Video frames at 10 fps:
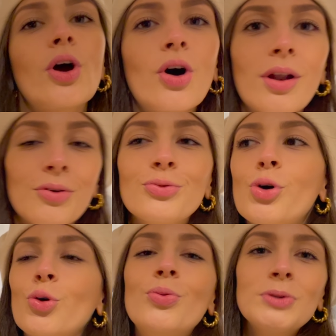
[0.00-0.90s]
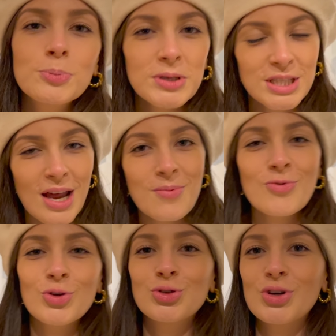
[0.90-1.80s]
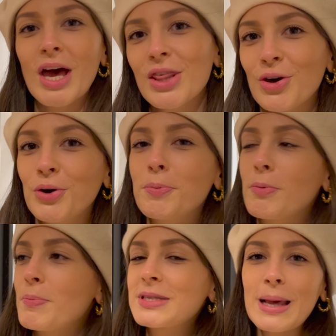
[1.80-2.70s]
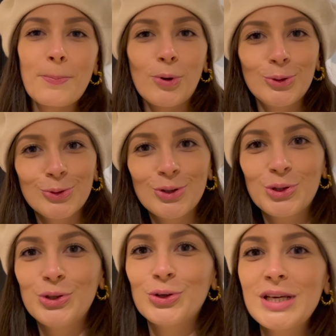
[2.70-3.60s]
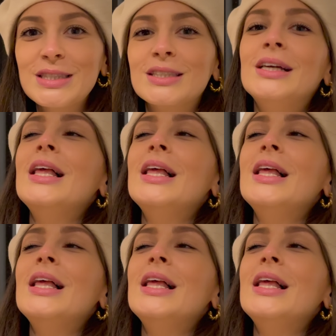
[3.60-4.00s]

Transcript: Agora vou despachar-me, vou trocar de roupa, vou passar para o look de noite,